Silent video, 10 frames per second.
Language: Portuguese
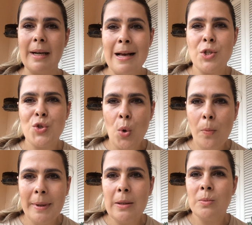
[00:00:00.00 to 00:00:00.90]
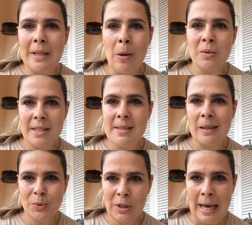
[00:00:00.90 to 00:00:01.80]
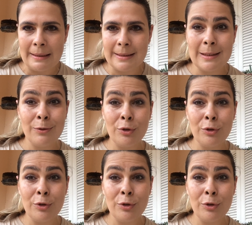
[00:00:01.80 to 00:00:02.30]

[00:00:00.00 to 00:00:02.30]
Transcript: na sombra não tá acontecendo nada.